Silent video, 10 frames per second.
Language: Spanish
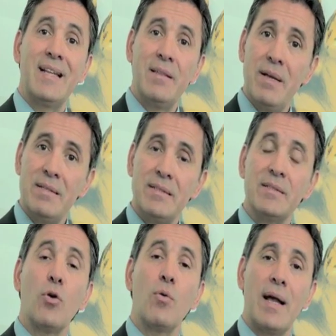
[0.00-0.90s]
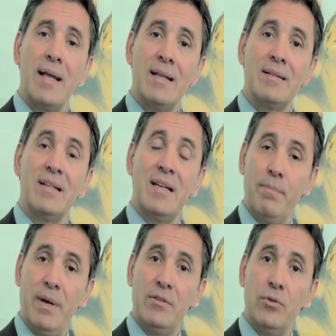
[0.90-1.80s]
tres meses con caídas en
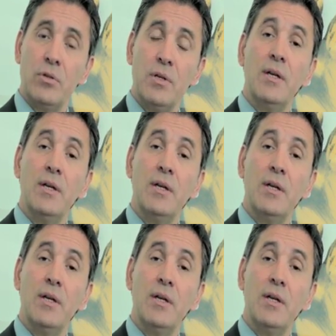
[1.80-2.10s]
precios.